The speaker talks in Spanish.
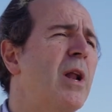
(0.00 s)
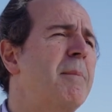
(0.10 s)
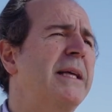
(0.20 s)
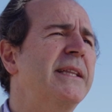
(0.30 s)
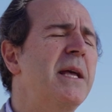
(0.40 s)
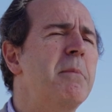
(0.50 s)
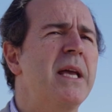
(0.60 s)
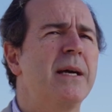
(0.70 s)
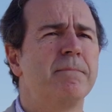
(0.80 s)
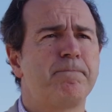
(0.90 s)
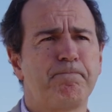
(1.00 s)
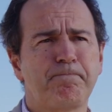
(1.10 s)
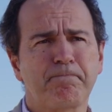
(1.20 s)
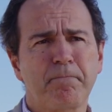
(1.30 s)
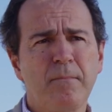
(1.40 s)
la pandemia
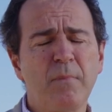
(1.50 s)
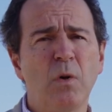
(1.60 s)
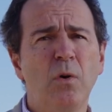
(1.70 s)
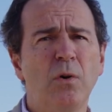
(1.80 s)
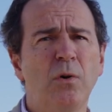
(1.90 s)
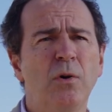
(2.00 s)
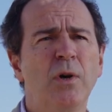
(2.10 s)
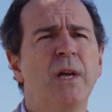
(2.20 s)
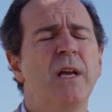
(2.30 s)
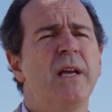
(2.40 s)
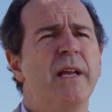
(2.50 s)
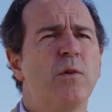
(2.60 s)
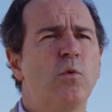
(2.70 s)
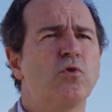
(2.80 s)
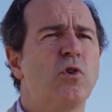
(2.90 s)
o
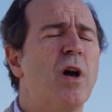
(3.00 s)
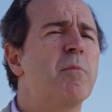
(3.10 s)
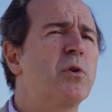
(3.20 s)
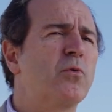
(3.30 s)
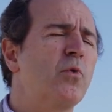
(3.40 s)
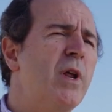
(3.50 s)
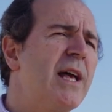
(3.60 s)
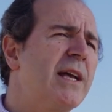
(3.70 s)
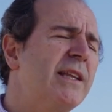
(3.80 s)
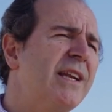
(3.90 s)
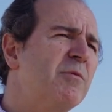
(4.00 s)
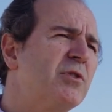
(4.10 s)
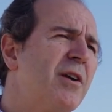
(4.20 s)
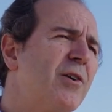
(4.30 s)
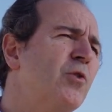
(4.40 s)
incluso la oportunidad que
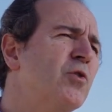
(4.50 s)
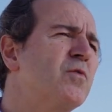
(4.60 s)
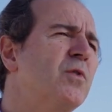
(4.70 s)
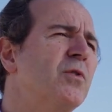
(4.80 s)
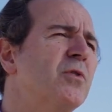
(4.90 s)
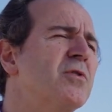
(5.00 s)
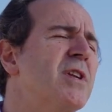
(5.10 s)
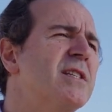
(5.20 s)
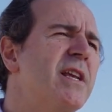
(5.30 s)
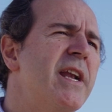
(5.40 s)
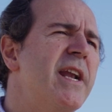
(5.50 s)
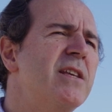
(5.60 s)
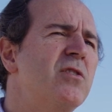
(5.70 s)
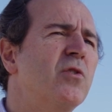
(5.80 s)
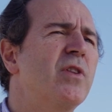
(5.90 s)
tenemos ahora con los fondos Next
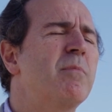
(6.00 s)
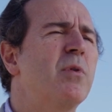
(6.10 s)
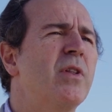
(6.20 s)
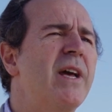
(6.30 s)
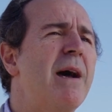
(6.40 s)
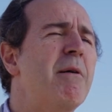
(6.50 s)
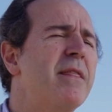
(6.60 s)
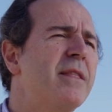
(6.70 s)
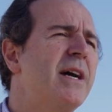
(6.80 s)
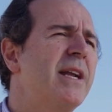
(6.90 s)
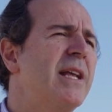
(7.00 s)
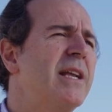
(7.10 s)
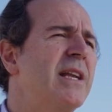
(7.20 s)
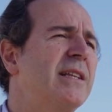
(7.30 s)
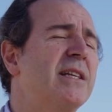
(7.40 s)
Generation de poder avanzar
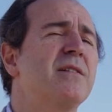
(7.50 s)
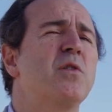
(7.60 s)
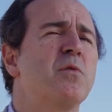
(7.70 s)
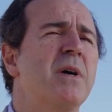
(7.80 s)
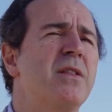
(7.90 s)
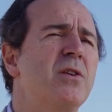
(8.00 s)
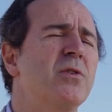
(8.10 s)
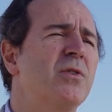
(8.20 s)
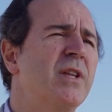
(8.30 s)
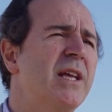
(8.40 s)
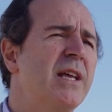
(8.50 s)
en la transformación